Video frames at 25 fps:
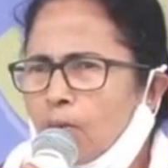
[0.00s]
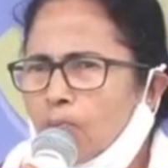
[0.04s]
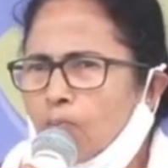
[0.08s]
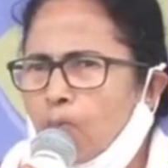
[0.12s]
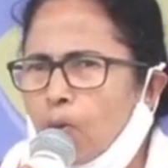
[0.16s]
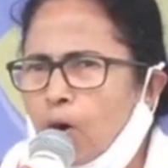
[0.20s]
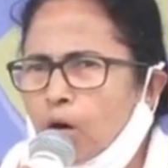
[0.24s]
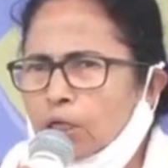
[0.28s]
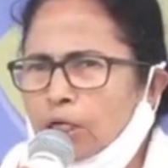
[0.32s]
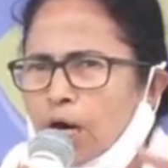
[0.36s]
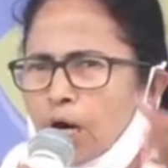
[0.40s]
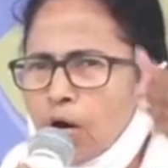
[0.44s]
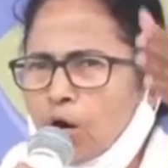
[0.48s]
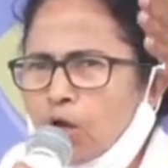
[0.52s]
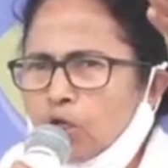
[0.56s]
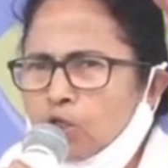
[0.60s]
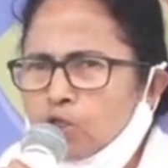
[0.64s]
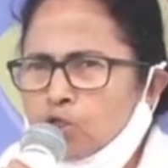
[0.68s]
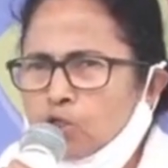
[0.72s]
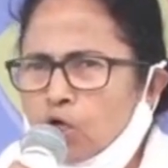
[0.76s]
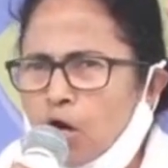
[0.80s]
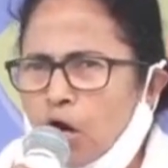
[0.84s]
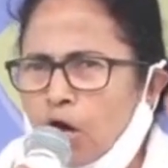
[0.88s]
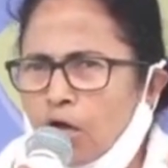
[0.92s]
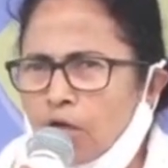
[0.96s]
বর্ডার
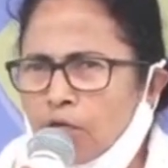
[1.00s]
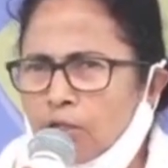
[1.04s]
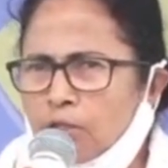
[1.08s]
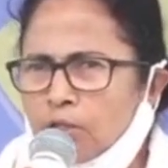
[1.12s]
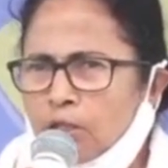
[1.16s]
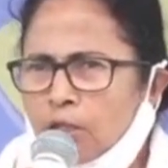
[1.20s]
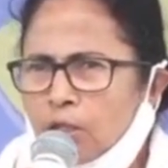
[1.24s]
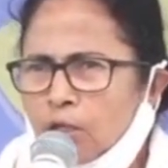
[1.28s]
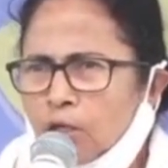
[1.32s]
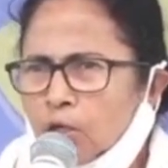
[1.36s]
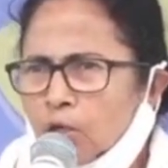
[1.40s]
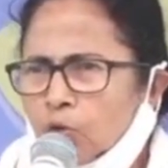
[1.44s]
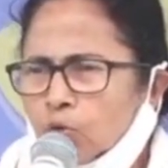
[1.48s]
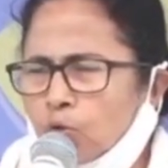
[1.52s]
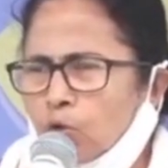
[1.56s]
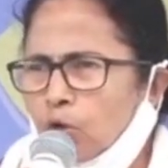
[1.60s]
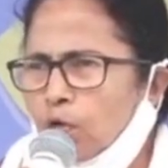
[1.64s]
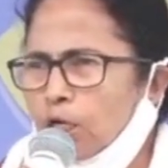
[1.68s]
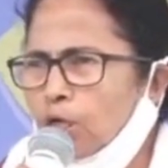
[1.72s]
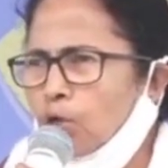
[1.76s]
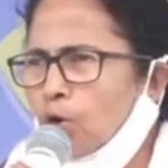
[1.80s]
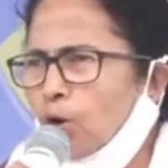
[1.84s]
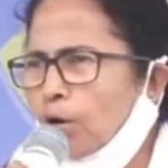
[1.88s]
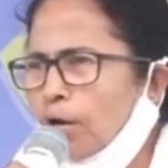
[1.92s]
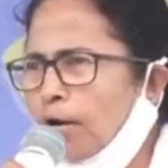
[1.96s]
অঞ্চল
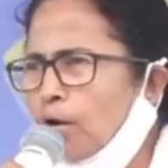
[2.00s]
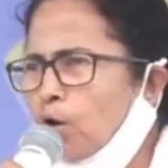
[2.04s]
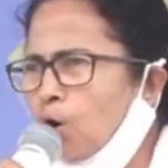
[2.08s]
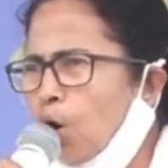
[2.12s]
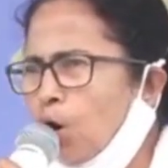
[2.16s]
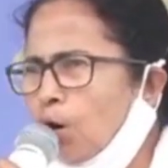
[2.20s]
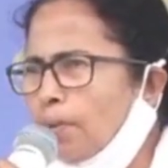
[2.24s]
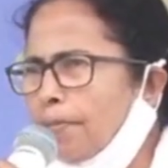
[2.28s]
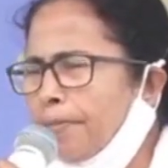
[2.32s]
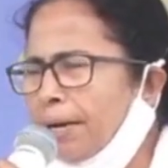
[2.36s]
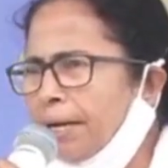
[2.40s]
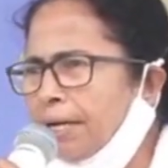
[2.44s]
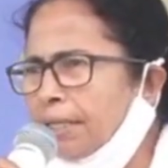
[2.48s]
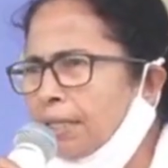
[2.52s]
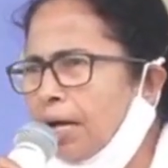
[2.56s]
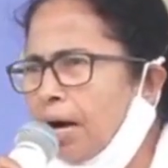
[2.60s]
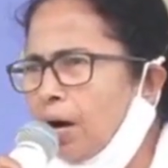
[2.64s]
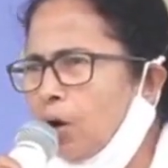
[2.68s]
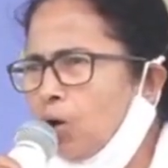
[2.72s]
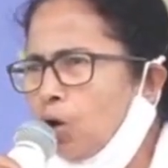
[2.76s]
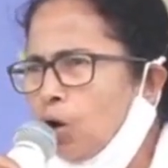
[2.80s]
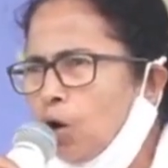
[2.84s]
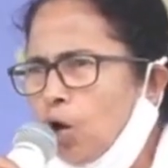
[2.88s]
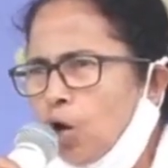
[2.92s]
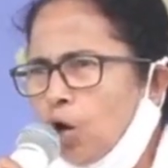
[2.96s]
গুলি করে লোক মেরে
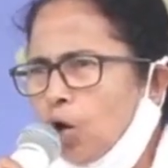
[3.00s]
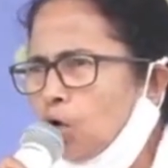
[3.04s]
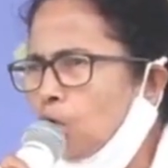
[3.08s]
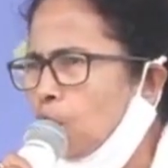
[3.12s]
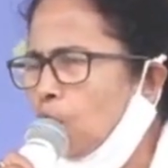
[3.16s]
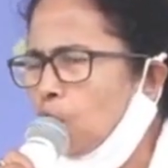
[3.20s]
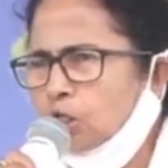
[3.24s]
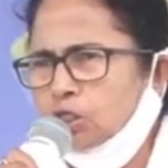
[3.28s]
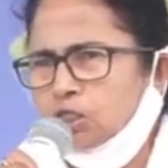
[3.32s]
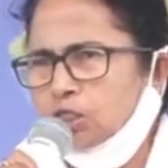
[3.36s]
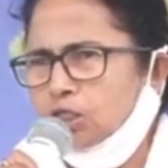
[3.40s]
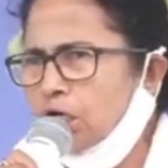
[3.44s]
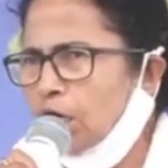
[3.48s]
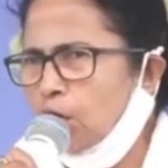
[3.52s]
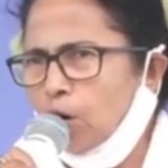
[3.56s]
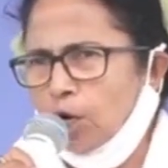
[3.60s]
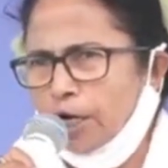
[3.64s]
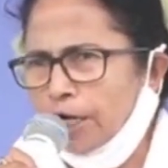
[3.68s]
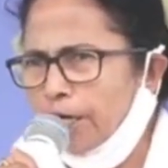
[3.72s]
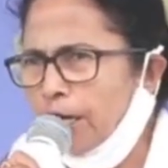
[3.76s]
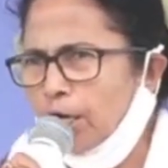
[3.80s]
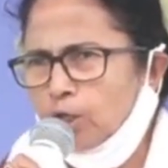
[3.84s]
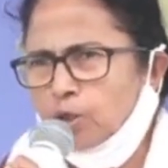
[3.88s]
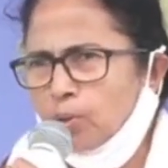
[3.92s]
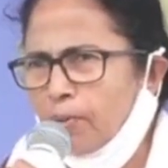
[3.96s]
দাও লজ্জা
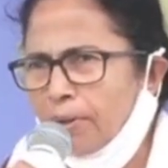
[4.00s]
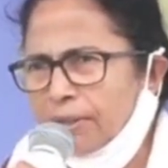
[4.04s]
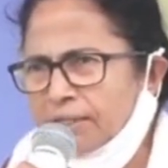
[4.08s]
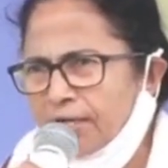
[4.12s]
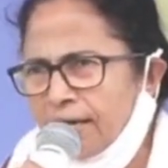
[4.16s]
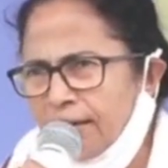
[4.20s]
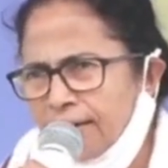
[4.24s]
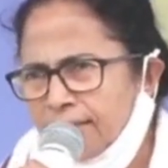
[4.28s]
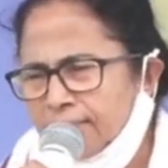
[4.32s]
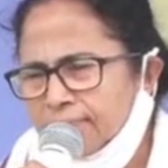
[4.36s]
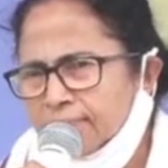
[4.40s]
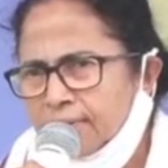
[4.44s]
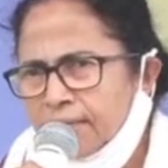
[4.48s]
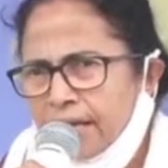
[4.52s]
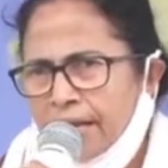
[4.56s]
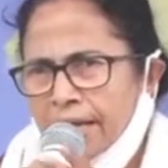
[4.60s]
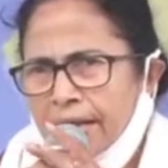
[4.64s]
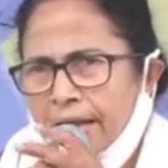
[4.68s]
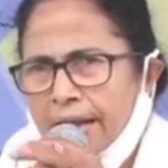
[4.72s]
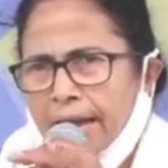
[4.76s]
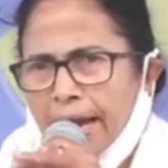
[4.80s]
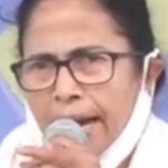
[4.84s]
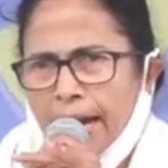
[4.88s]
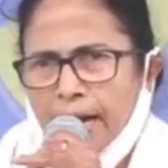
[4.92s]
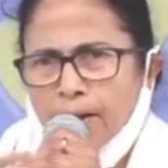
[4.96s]
করে না তোমাদের
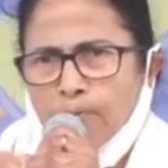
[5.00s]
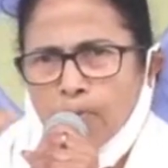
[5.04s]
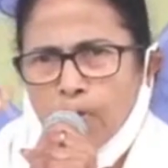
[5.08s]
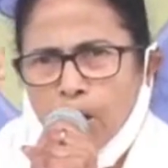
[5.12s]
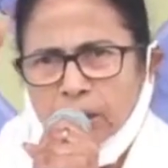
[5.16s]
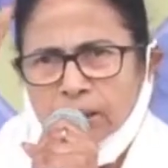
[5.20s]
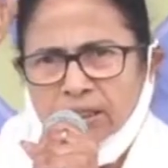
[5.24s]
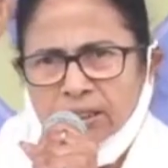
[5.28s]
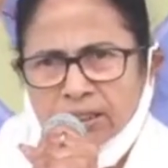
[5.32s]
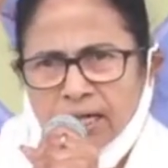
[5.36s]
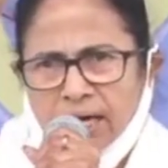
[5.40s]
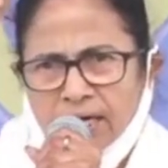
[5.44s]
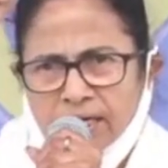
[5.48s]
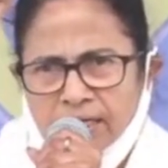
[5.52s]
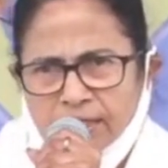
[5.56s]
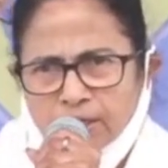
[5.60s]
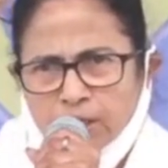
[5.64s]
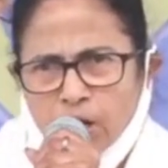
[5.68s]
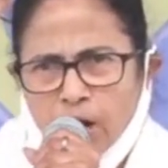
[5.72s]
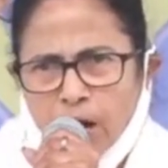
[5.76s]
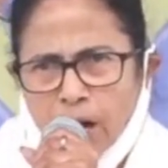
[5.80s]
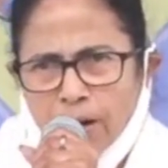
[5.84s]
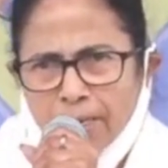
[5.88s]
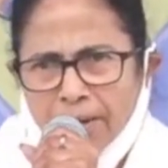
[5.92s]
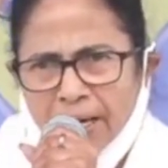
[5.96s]
এর বদলা
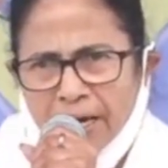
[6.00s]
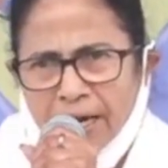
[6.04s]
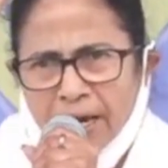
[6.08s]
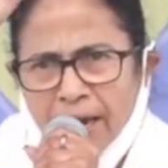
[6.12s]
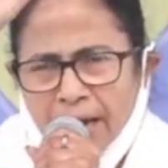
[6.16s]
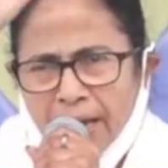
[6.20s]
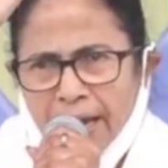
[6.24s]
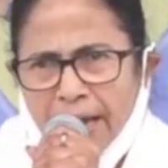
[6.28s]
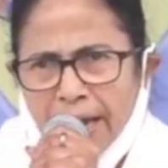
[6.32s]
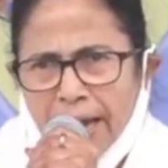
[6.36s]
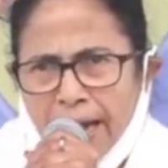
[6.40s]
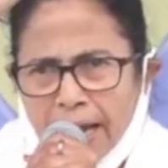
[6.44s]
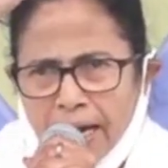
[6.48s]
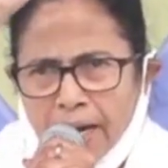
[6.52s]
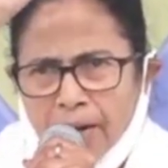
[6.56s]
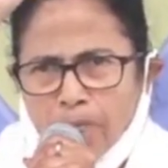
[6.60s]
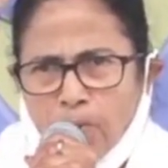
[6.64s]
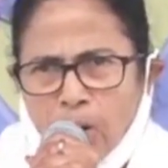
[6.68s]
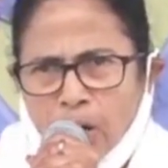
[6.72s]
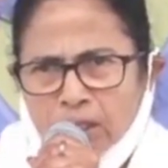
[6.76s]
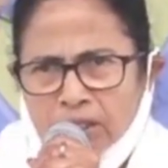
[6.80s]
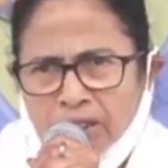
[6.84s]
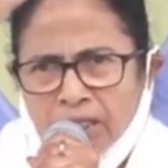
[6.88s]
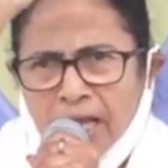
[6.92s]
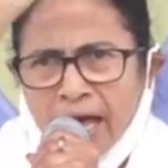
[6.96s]
নিতে হবে এর
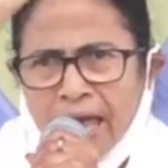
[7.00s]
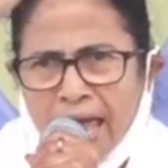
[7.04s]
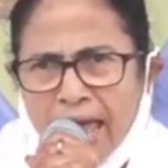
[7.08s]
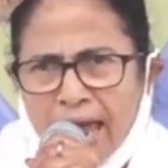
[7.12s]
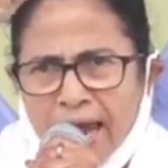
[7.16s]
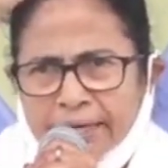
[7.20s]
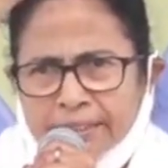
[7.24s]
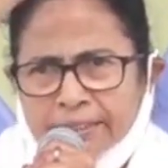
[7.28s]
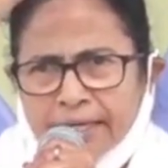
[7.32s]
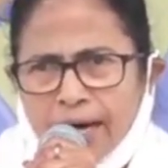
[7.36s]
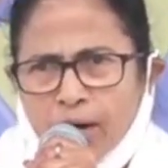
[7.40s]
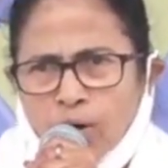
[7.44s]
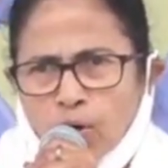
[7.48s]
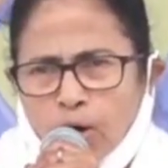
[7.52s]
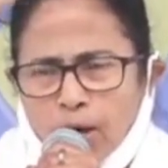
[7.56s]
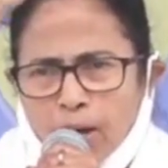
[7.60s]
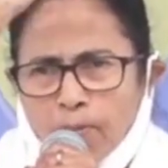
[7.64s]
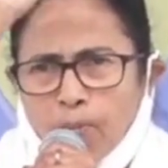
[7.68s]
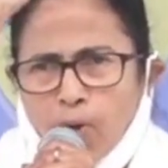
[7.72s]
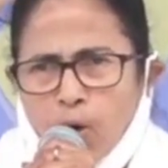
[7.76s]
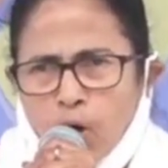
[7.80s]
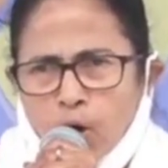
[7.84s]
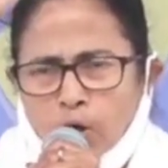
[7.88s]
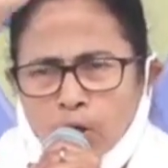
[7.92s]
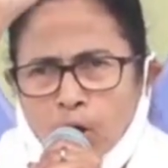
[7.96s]
বদলা একটা করে
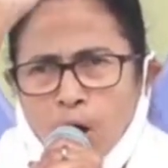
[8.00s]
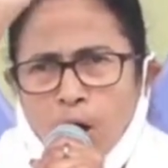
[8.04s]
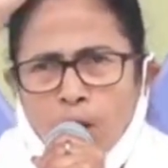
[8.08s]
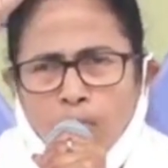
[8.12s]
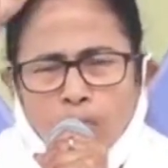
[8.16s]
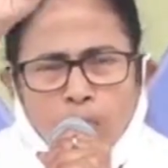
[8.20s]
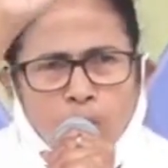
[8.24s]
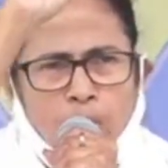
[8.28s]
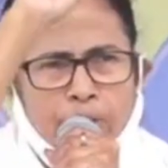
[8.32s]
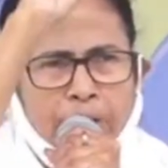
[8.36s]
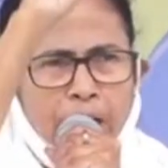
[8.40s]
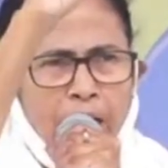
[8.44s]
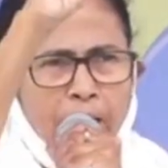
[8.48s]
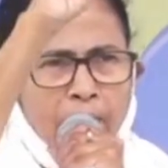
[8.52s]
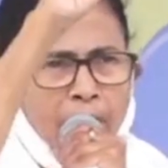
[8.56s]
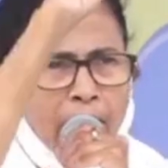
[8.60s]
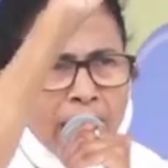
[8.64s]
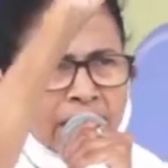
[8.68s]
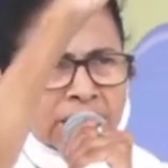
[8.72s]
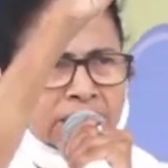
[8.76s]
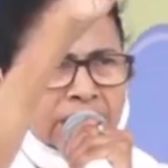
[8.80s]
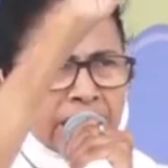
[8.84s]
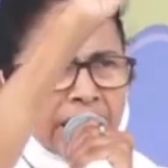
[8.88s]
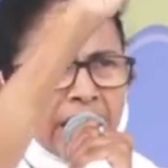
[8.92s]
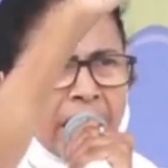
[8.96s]
ভোট ভোটের
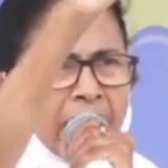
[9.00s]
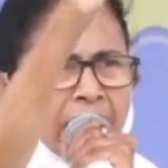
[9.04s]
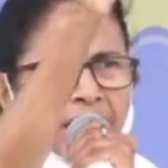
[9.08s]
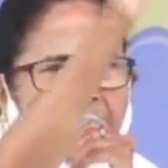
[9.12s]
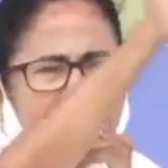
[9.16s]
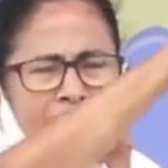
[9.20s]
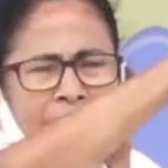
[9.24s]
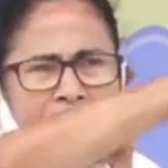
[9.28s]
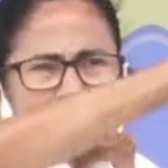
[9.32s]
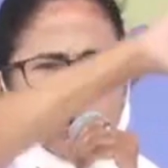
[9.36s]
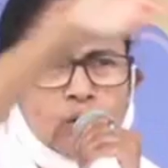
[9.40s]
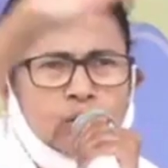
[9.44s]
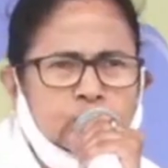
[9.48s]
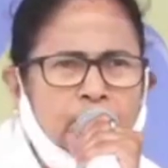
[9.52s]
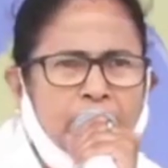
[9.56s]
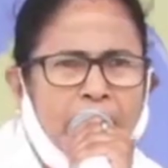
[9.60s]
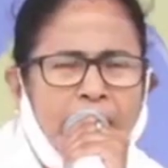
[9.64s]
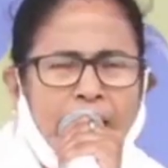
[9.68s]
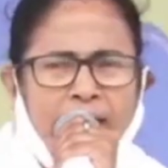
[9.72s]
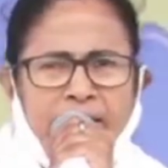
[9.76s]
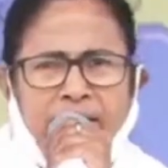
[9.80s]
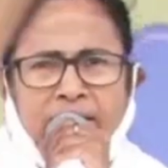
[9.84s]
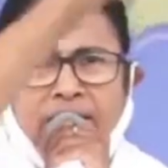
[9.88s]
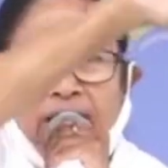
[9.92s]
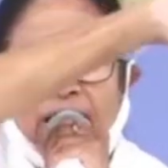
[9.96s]
বাক্সে নালে ওদের
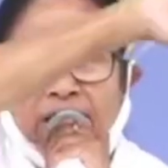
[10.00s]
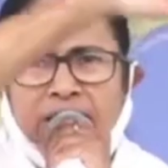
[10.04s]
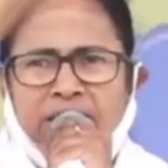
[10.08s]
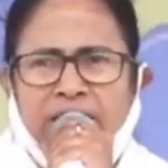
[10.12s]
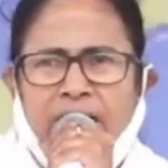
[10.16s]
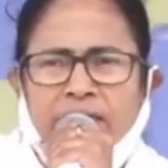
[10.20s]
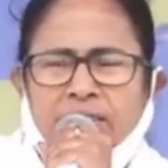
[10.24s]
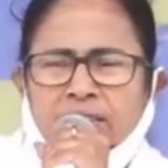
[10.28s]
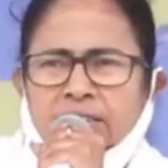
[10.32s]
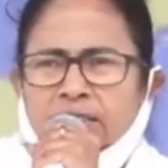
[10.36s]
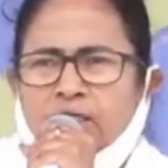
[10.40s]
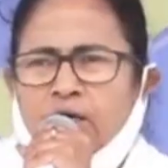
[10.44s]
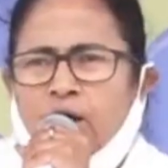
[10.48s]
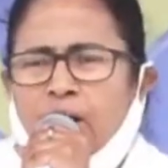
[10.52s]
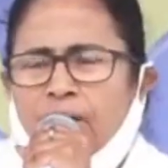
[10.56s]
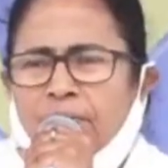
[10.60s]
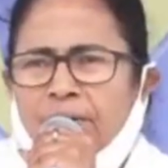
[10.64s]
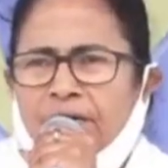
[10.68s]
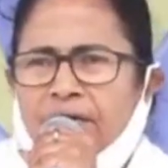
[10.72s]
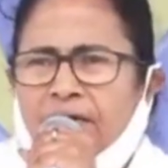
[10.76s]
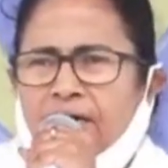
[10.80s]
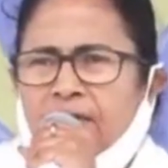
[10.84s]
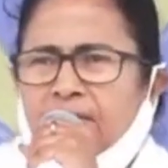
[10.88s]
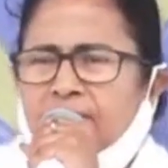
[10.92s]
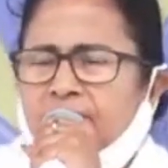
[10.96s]
আত্মার শান্তি
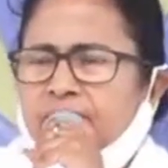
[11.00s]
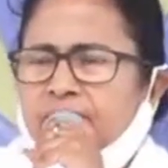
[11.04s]
হবে না